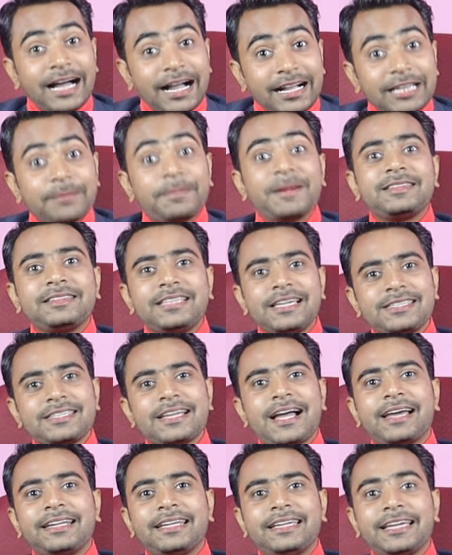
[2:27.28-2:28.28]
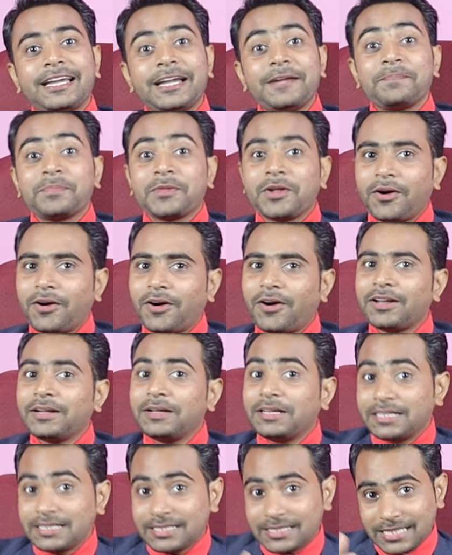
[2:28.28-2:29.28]
अगरबत्ती से आ रही है और
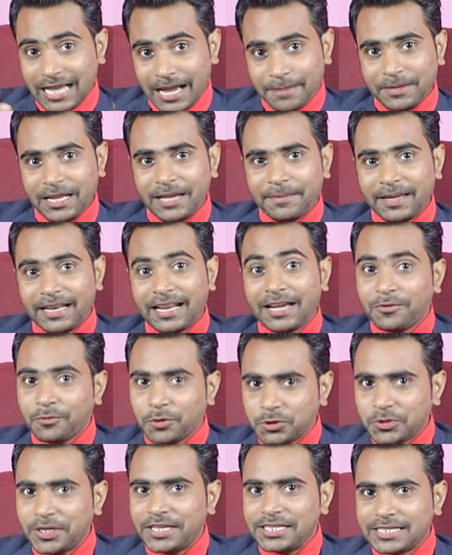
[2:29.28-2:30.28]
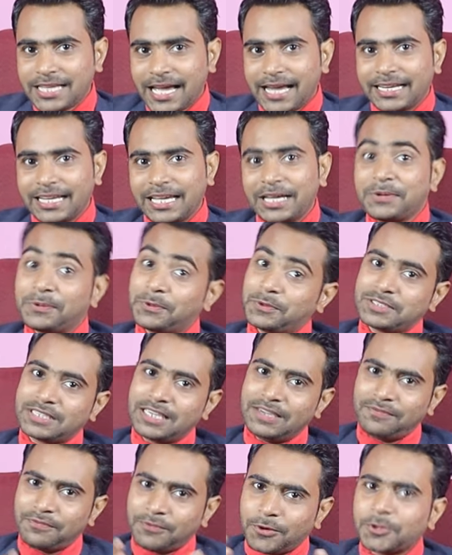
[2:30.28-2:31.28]
सामने में ना वो जो इंसान है
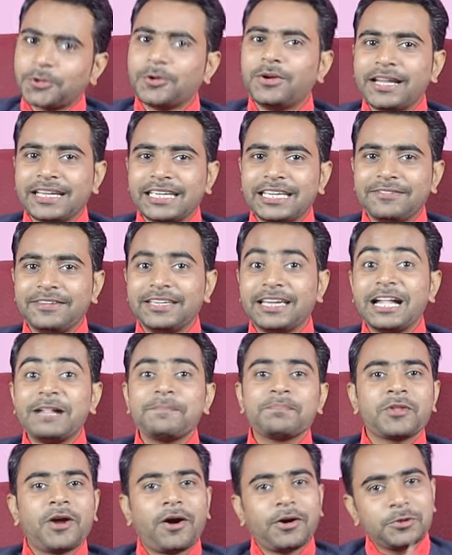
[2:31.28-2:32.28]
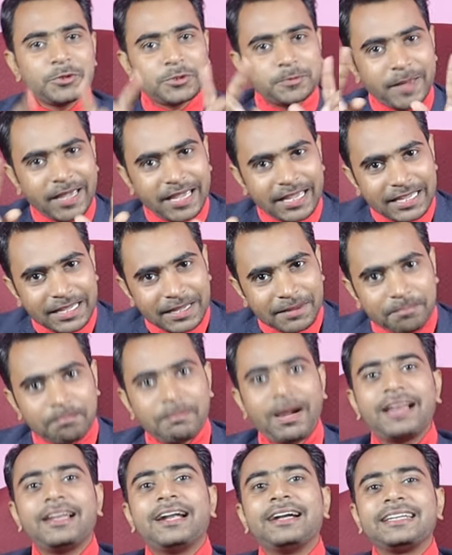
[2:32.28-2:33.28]
उसकी फोटो लगी हुई है और उस पर
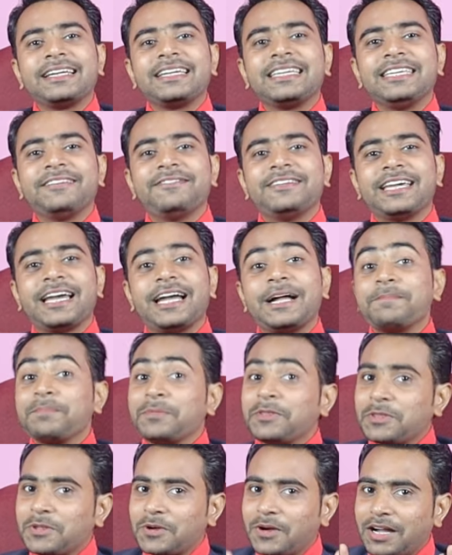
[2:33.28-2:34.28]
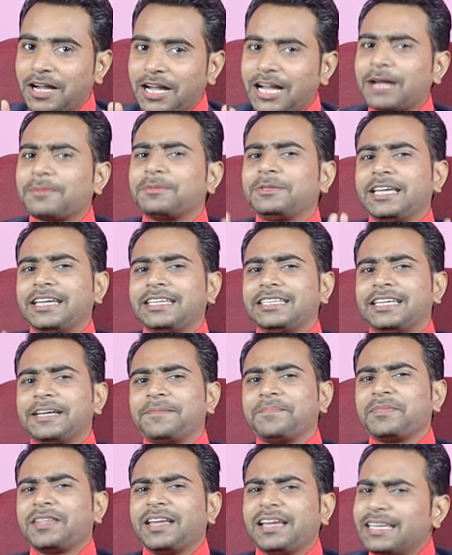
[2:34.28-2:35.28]
माला टंगी हुई है तो अब देखिए
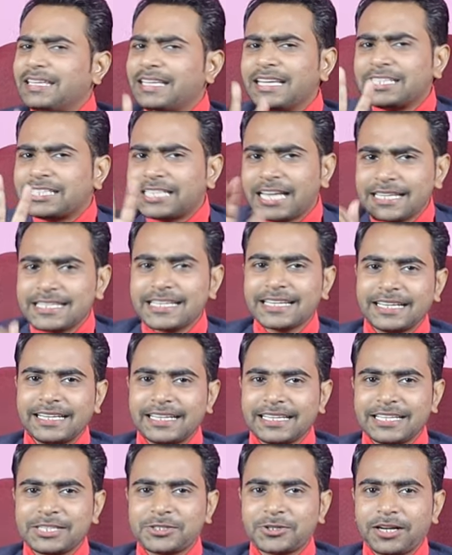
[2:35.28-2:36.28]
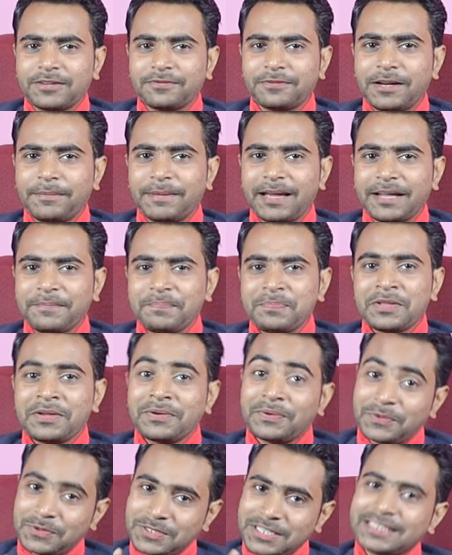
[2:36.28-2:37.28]
ये छह सेकंड की शॉर्ट फिल्म है
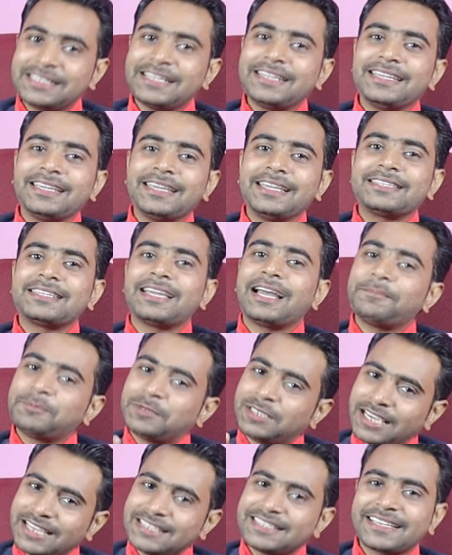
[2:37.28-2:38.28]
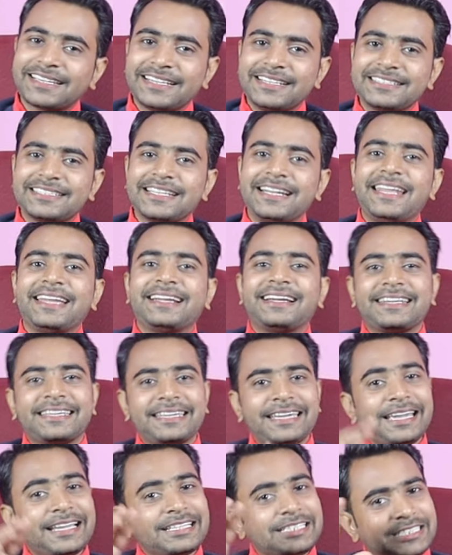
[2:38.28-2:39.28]
उसी तरीके से आप छह सेकंड से लेकर
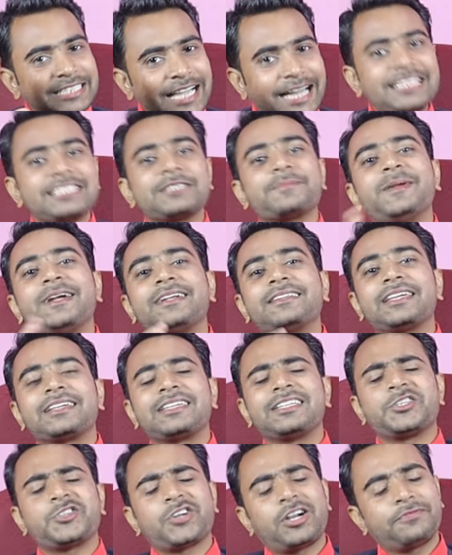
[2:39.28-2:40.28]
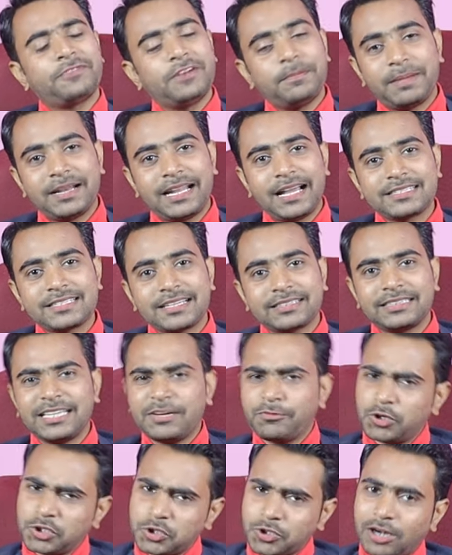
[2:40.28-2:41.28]
के चालीस मिनट तक की शॉर्ट फिल्म बना सकते
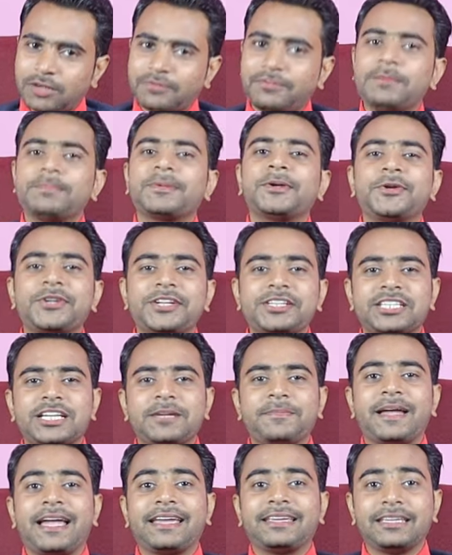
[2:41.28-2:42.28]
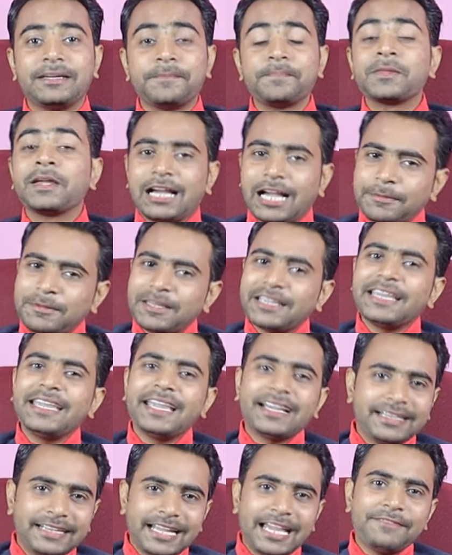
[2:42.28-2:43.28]
हैं वो शॉर्ट फिल्म की ड्यूरेशन में आएगी अब देखिए
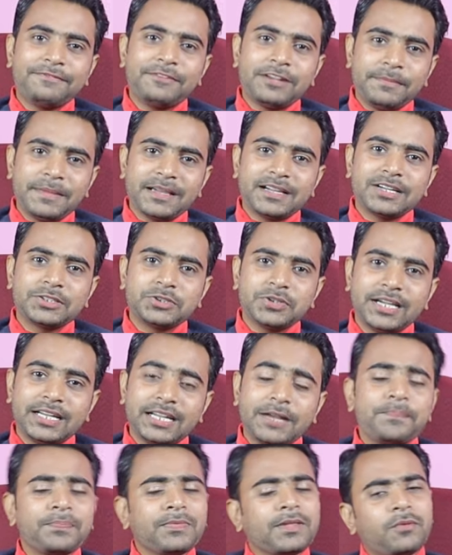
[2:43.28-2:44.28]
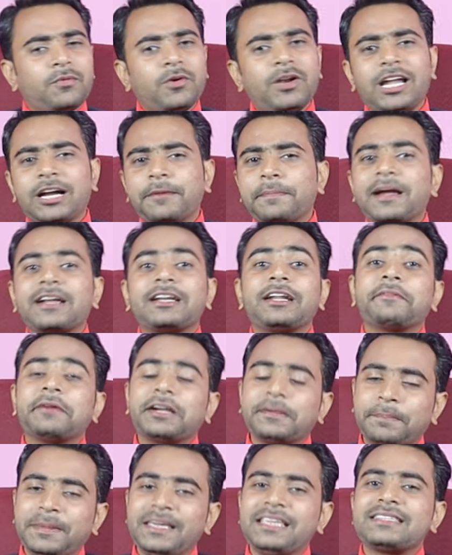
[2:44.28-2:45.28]
एक नए फिल्म मेकर जो है ना वो लगभग
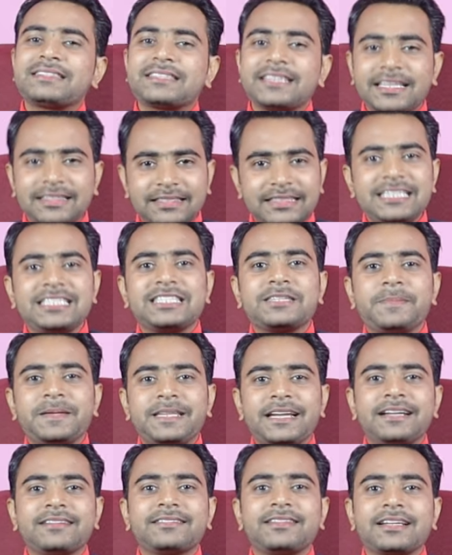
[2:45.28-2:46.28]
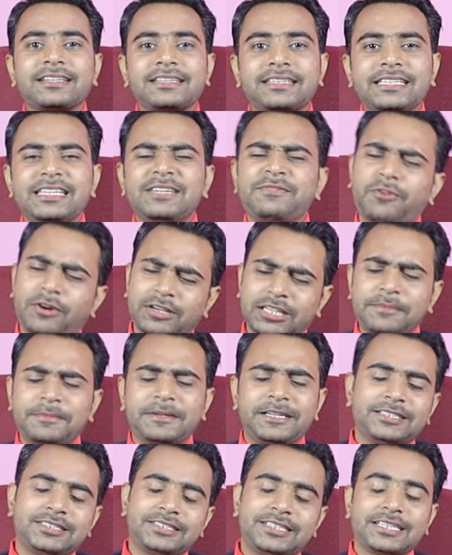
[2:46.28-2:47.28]
लगभग बीस से तीस मिनट तक की फोर्टी
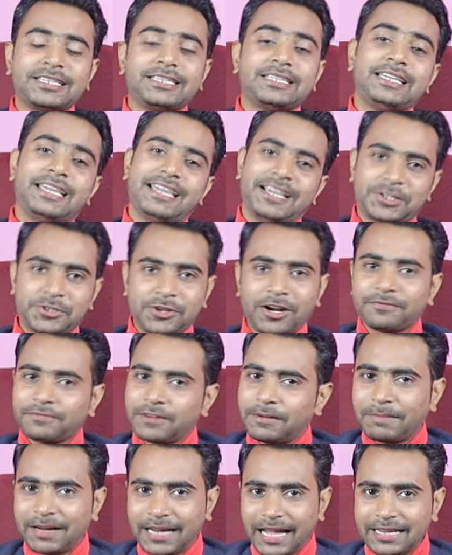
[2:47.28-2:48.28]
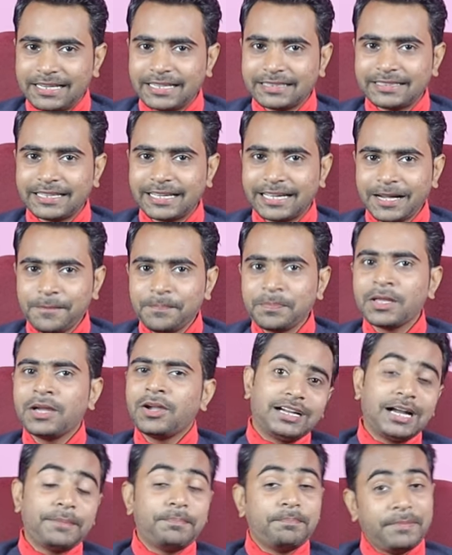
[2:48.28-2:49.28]
मिनट तक की एक शॉर्ट फिल्म बना लेते हैं
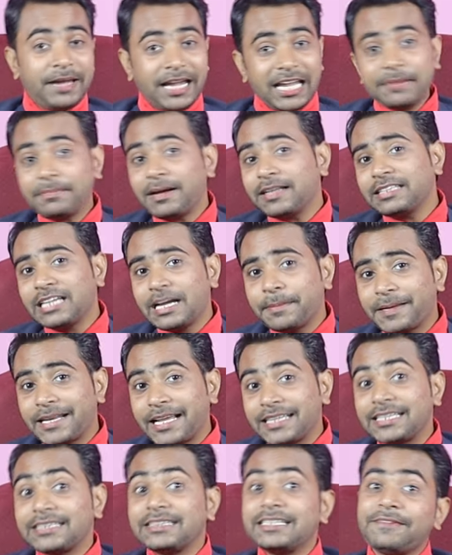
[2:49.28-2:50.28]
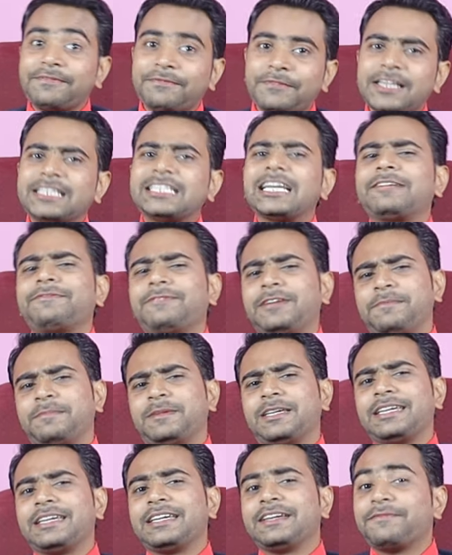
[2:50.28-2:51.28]
अब मेन बात यहाँ पर आ जाती है फीचर फिल्म
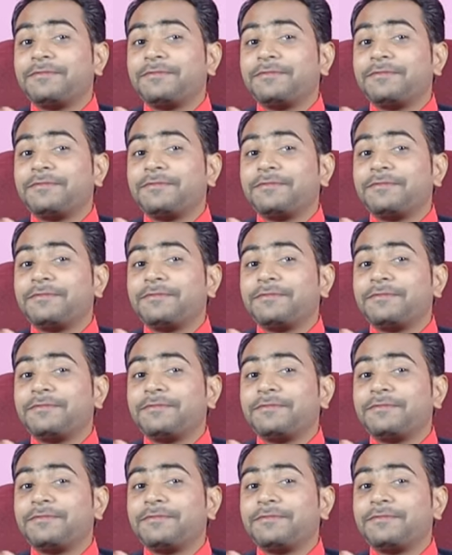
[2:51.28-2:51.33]
की